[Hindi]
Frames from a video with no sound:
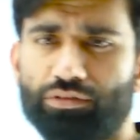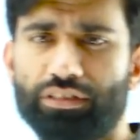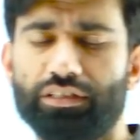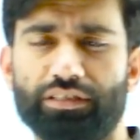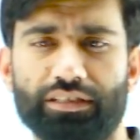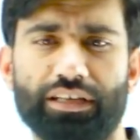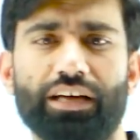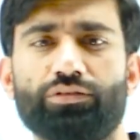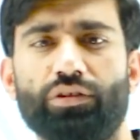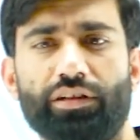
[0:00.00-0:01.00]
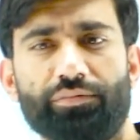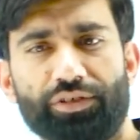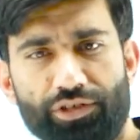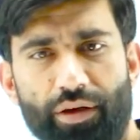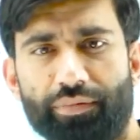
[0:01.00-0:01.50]
स्वतंत्रता आंदोलन
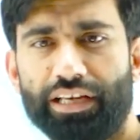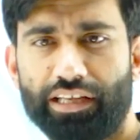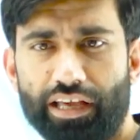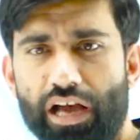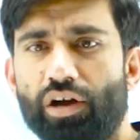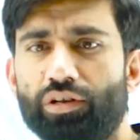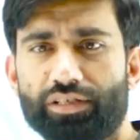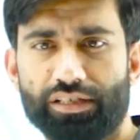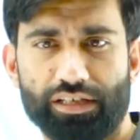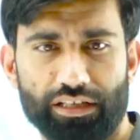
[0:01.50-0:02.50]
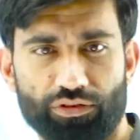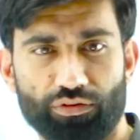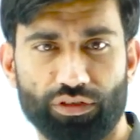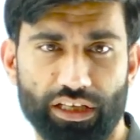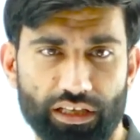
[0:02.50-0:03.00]
में शामिल किया और
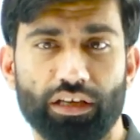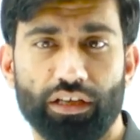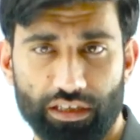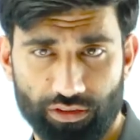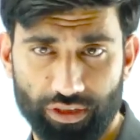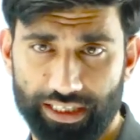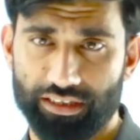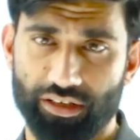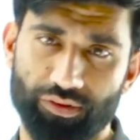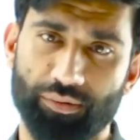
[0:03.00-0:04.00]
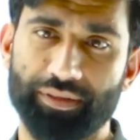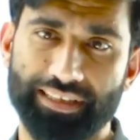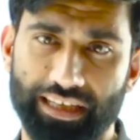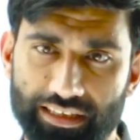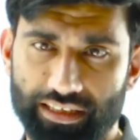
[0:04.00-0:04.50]
जनजातियों की को नेतृत्व
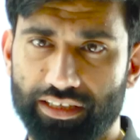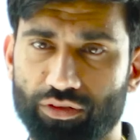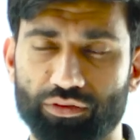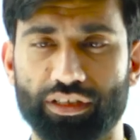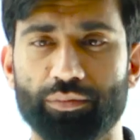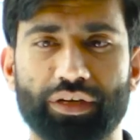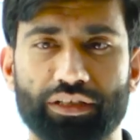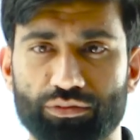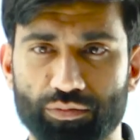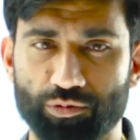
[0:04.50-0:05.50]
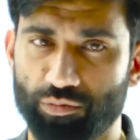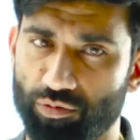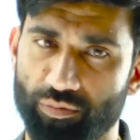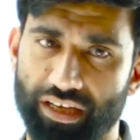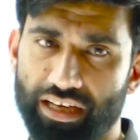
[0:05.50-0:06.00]
प्रदान करके उनकी महत्वपूर्ण
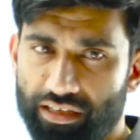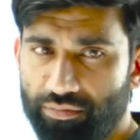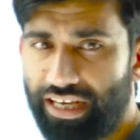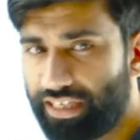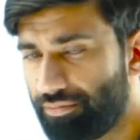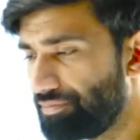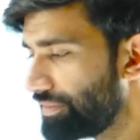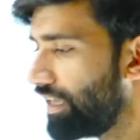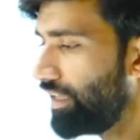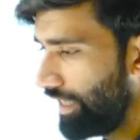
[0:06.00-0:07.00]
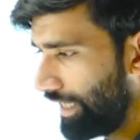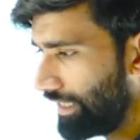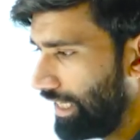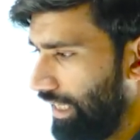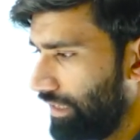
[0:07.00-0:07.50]
भूमिका निभाई
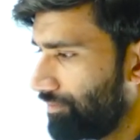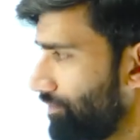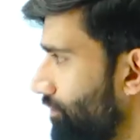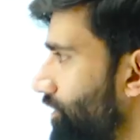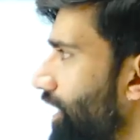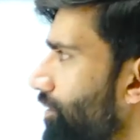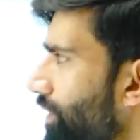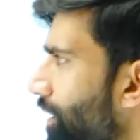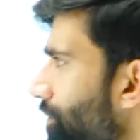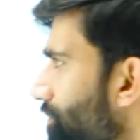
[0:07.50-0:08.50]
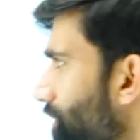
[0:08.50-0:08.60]
इनका जन्म हमें